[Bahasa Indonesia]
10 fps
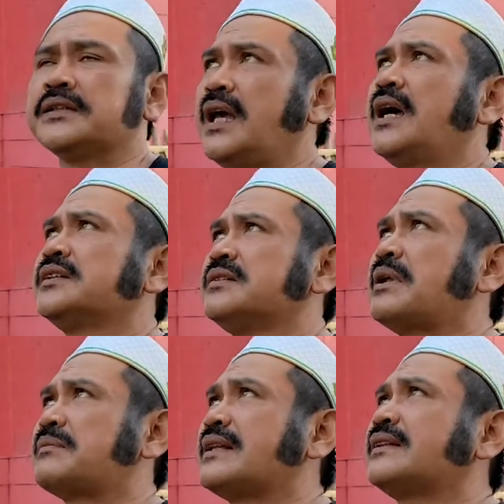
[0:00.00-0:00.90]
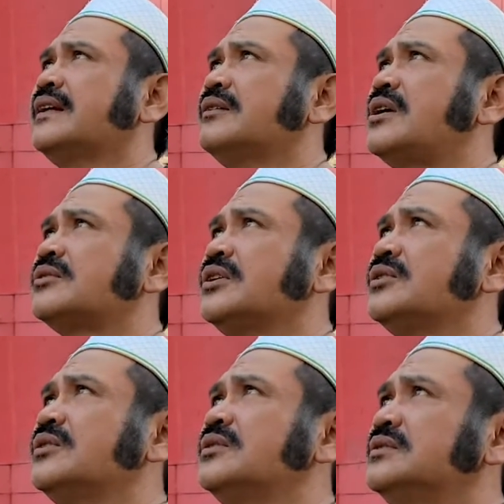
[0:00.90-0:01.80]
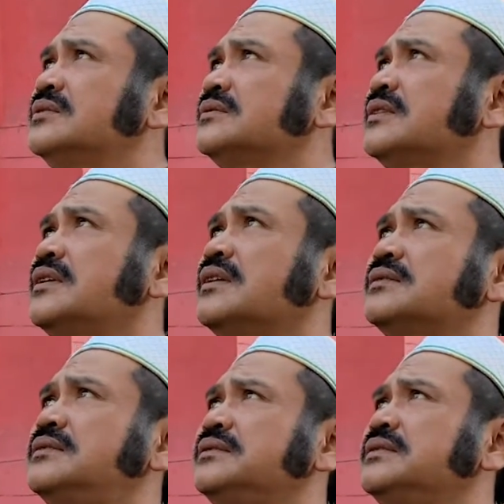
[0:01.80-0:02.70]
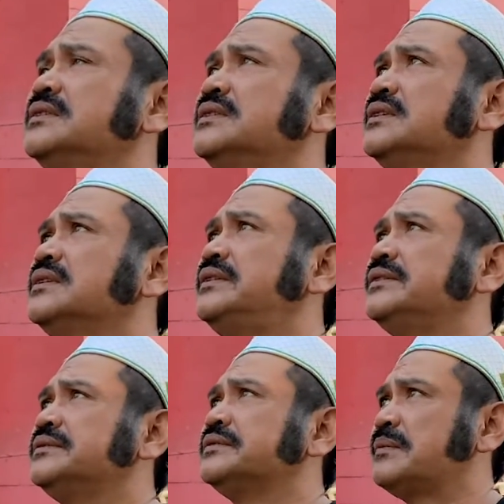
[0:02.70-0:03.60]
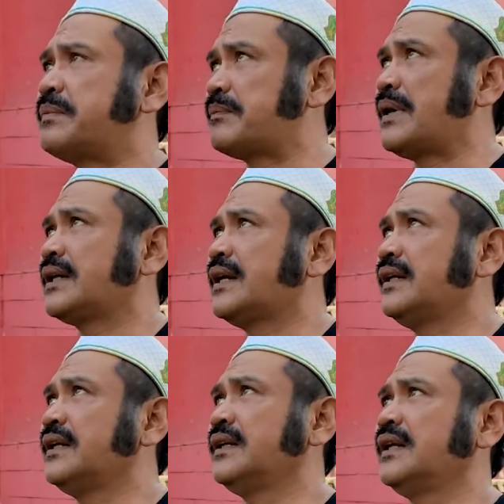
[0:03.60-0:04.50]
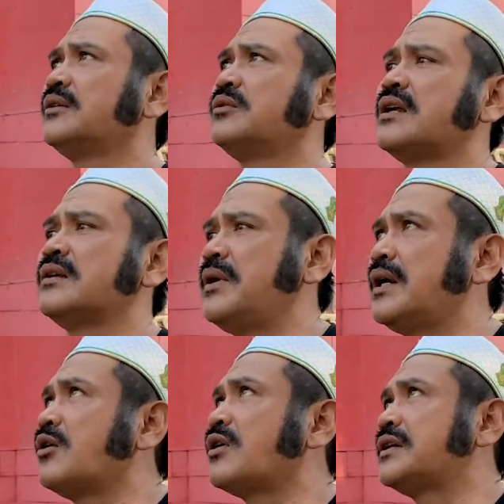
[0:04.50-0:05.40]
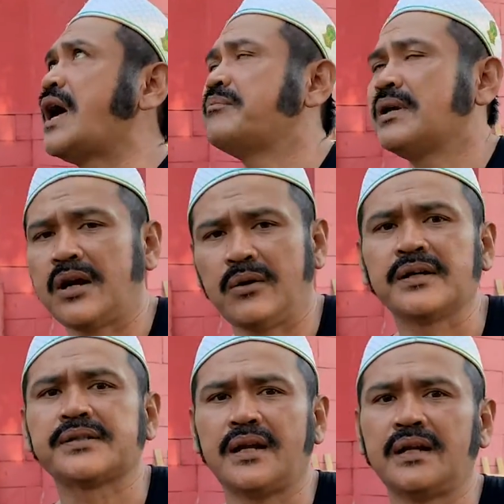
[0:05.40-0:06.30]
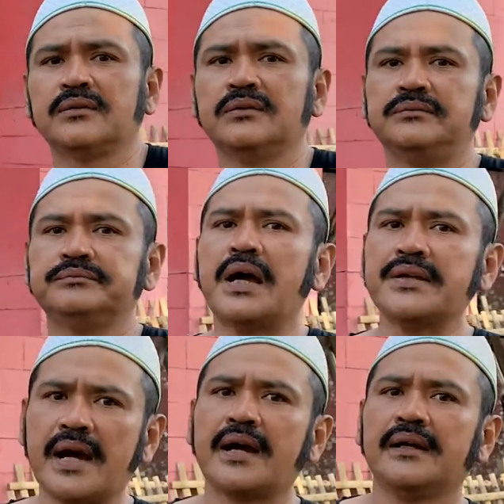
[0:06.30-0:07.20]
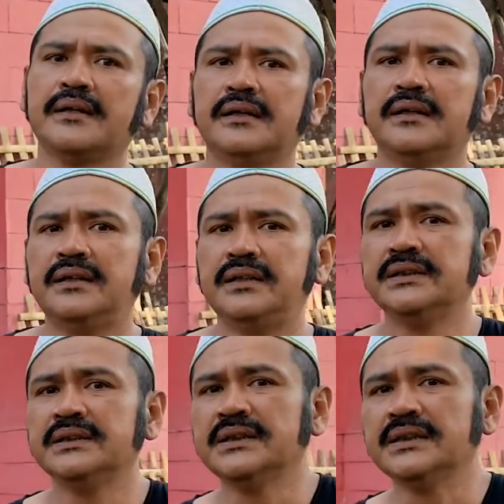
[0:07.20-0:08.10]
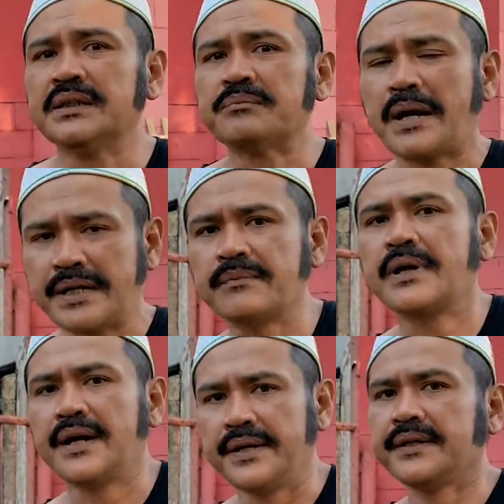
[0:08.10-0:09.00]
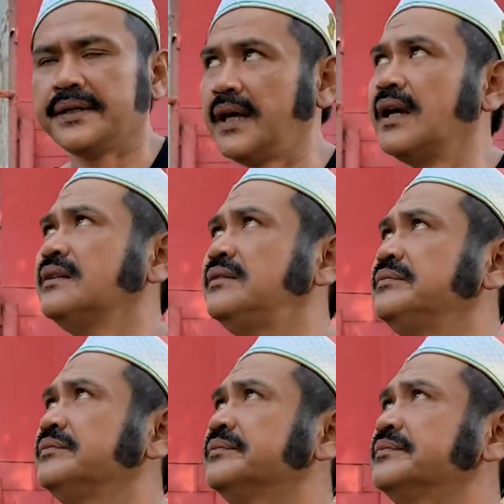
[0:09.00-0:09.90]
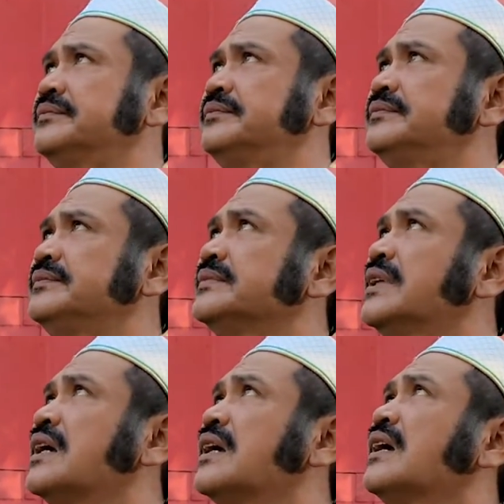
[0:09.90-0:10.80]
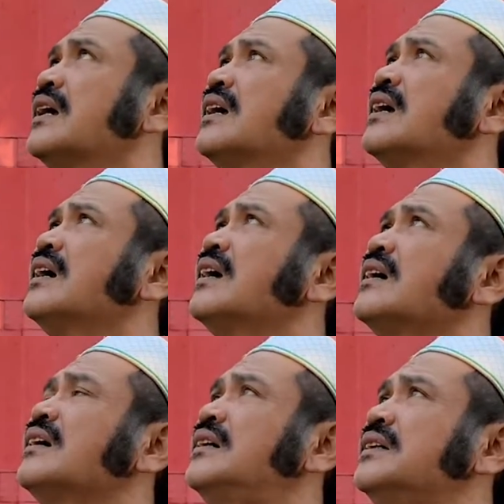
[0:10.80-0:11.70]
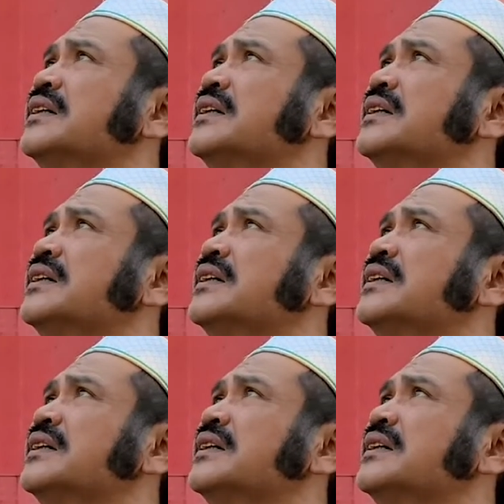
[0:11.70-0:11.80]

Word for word: Ya, sempat mati waktu itu. Waktu perbaikan ini ya? Perbaikan ini ya, kurang lebih ada orang 8 kalau nggak salah. Hmm, jadi Banyak. listrik sempat dipadamkan Padam, sementara ya? Iya. Itu karena kabel ini kebakar semua atau gimana Pak?